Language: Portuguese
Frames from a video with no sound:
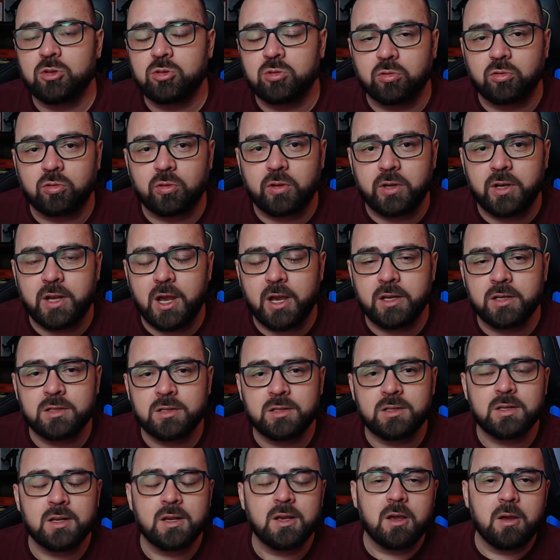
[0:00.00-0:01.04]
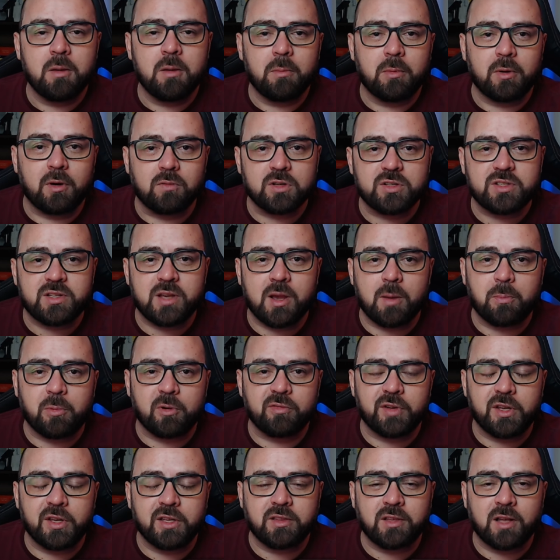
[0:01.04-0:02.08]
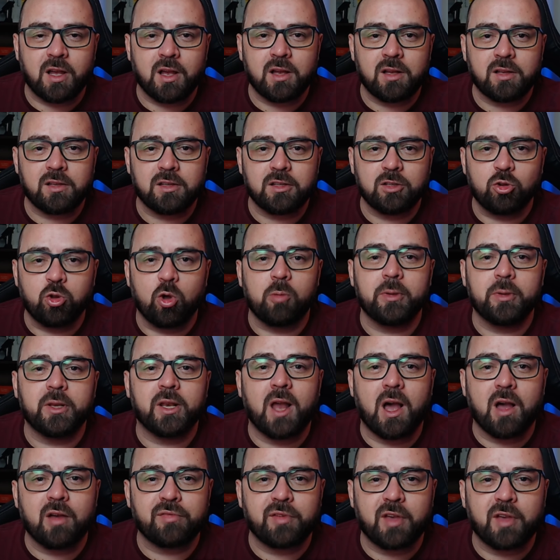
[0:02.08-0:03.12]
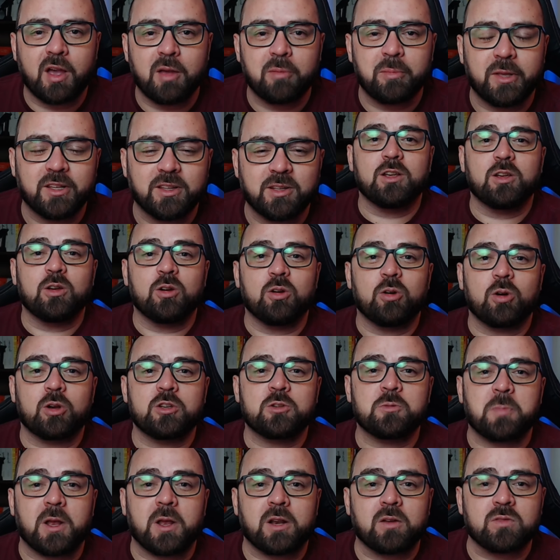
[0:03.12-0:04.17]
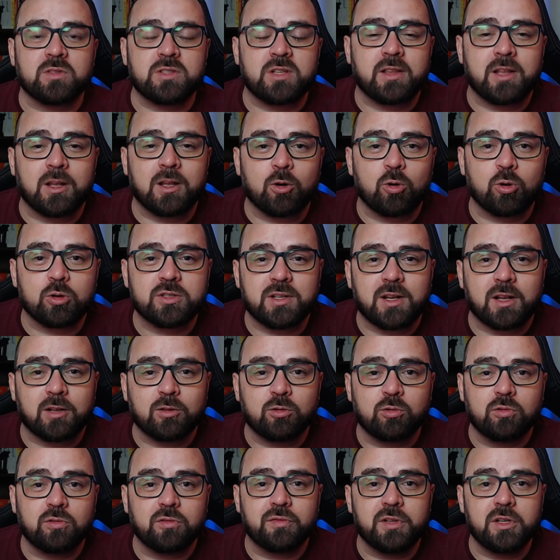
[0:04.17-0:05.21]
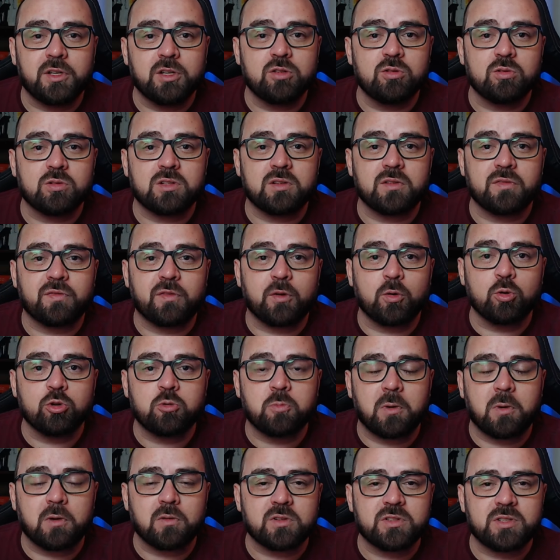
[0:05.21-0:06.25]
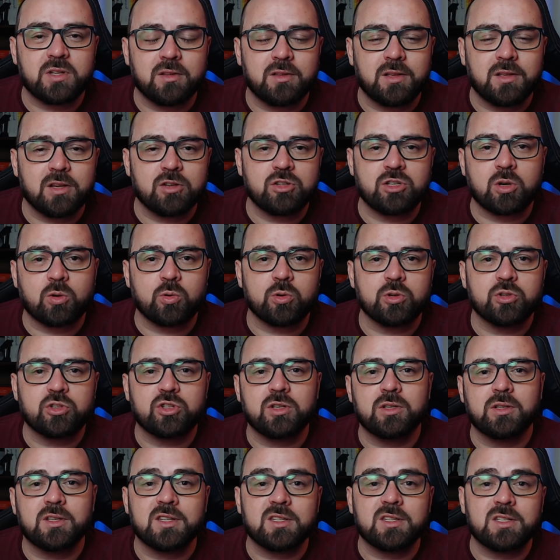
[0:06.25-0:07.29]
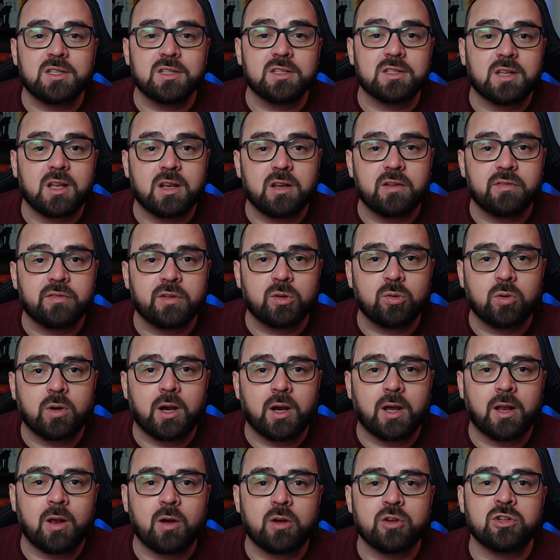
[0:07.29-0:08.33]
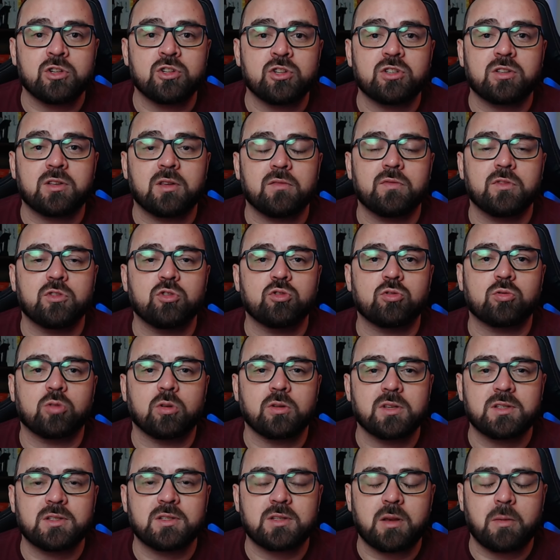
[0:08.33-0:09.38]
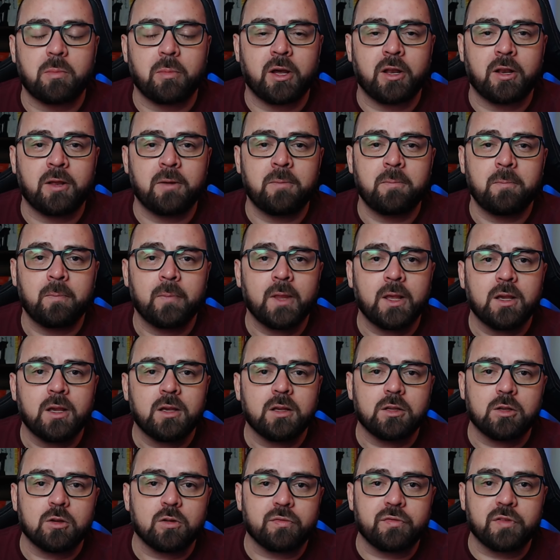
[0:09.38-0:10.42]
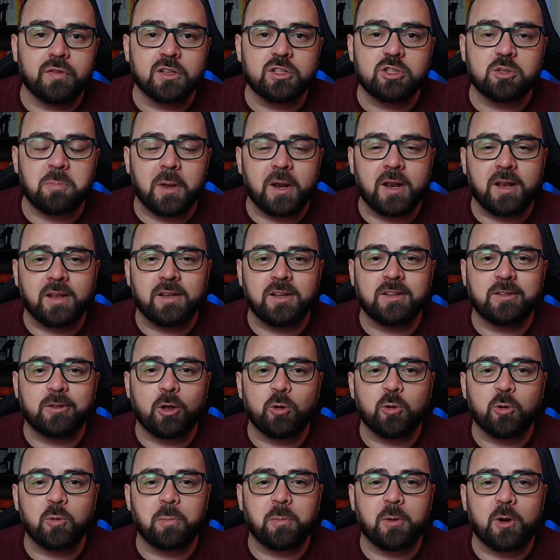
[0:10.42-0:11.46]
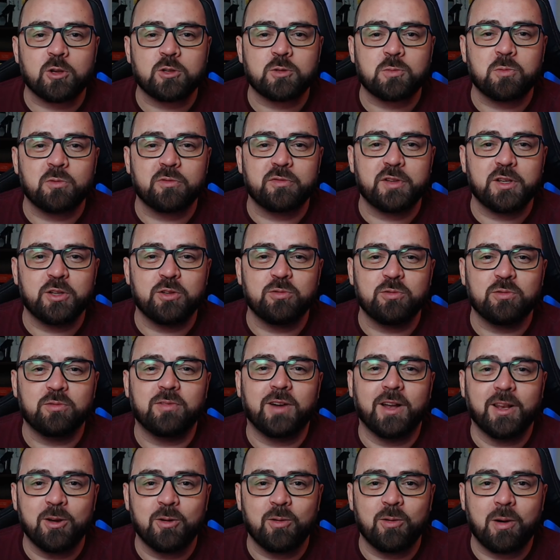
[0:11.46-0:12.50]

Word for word: tutoriais para você aproveitar e dominar a ferramenta. Eu espero que você tenha gostado do vídeo. Se foi útil para você, deixa a curtida, se inscreva no canal, a gente tem vídeo toda semana. Eu fico esperando então no próximo vídeo. Valeu, um